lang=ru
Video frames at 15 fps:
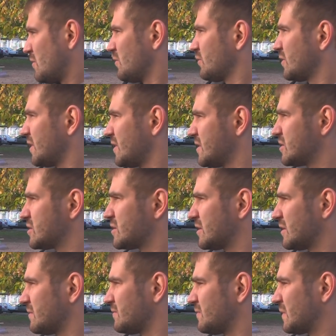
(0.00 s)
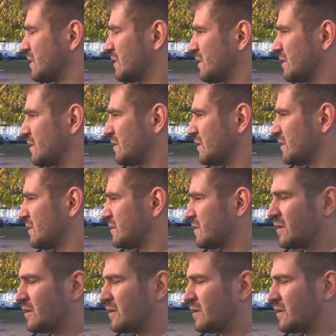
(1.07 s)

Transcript: он, конечно, э,